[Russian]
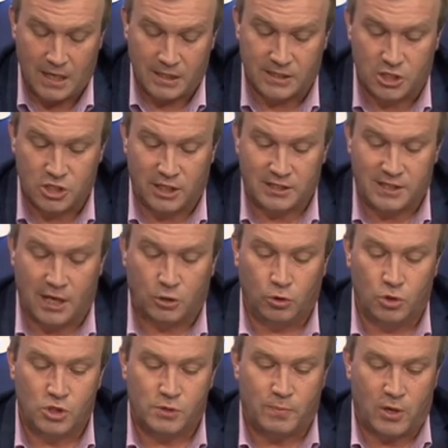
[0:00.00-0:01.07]
Сначала, Александр
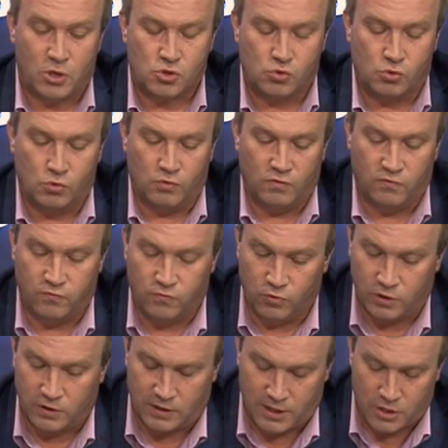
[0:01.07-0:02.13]
Анатольевич, спрошу
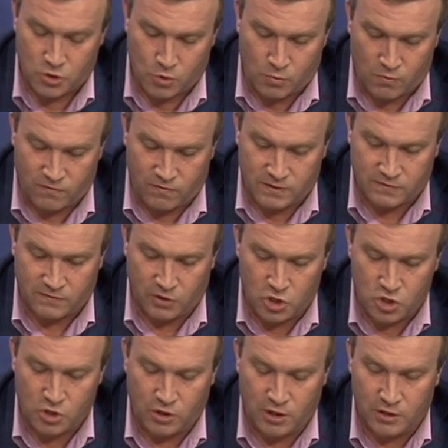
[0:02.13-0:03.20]
вот о чем у вас. В
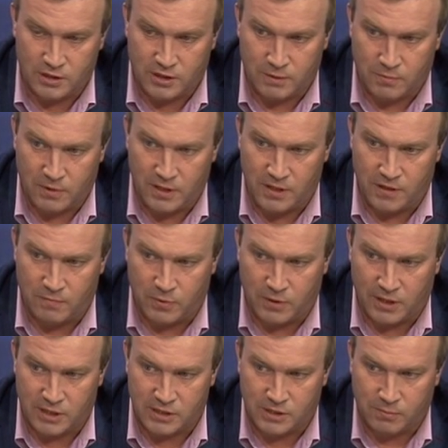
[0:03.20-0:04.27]
2014 и
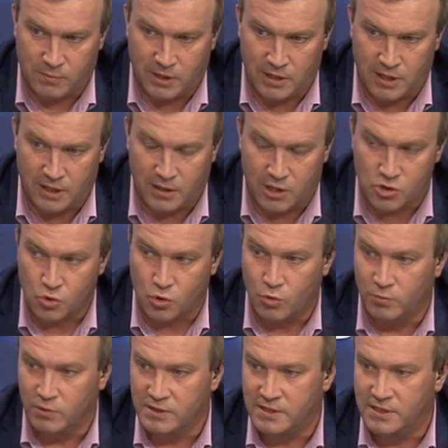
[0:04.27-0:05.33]
2015 годах наша
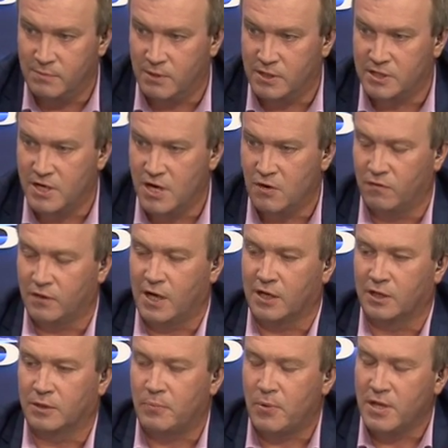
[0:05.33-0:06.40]
область демонстрировала, как
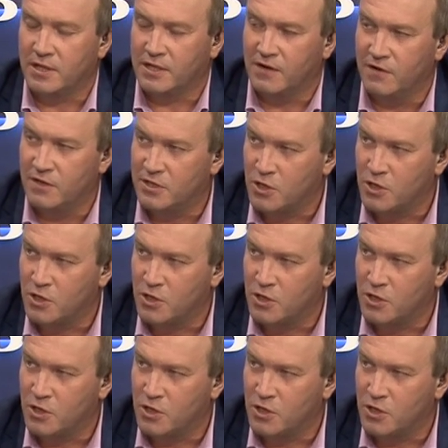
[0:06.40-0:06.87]
это принято говорить,